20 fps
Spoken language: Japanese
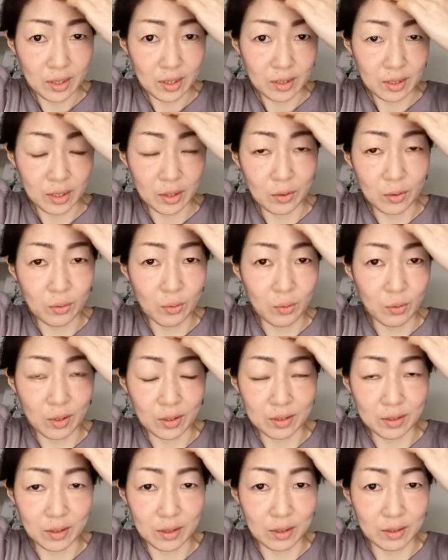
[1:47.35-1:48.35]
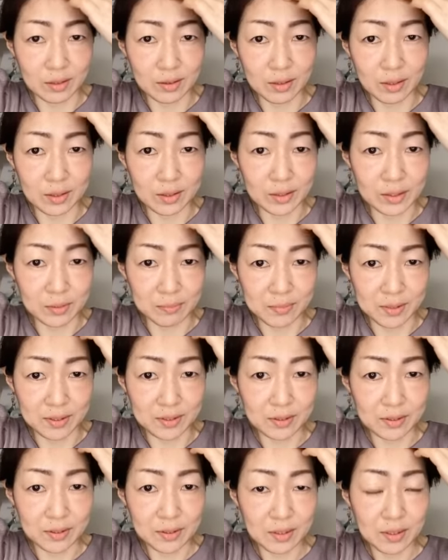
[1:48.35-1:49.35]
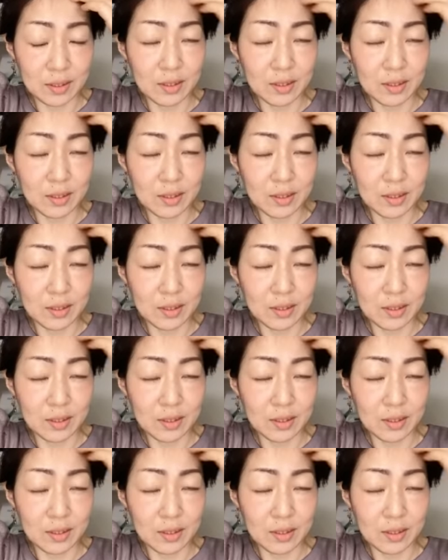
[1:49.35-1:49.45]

結構硬かったりします